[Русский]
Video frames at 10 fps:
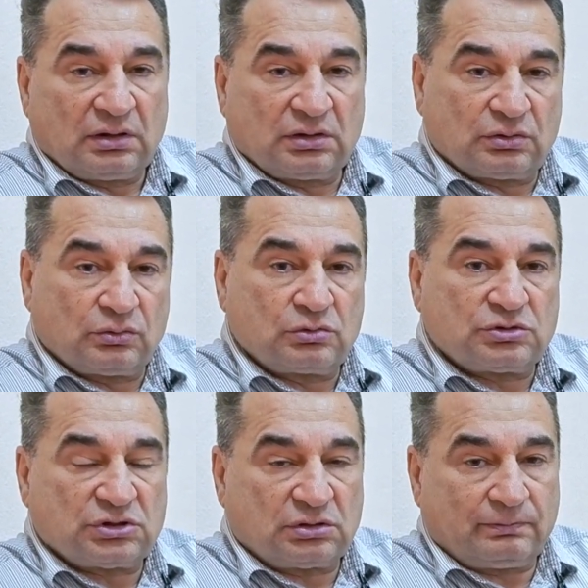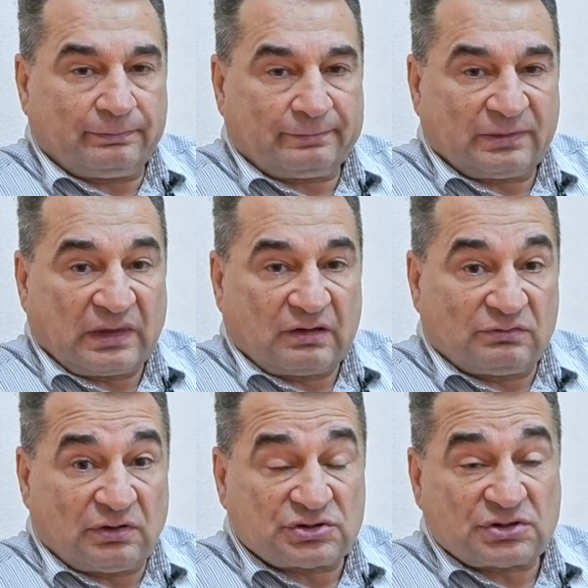это очень
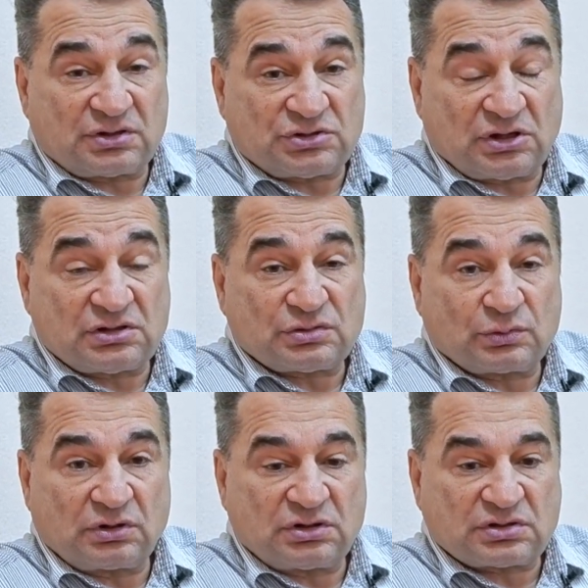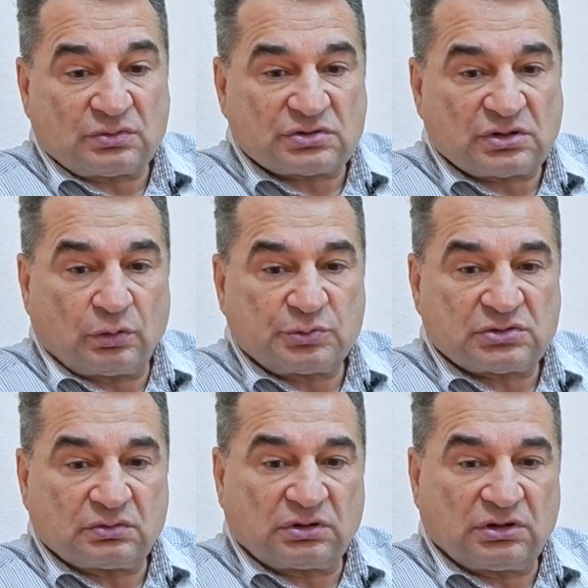важная часть студенческого
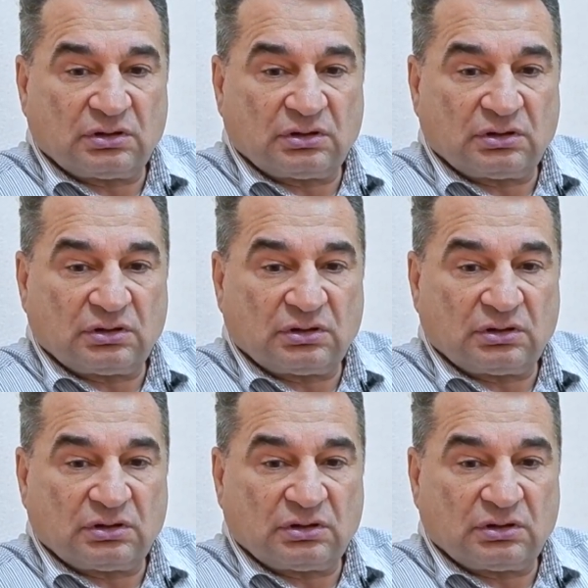сообщества.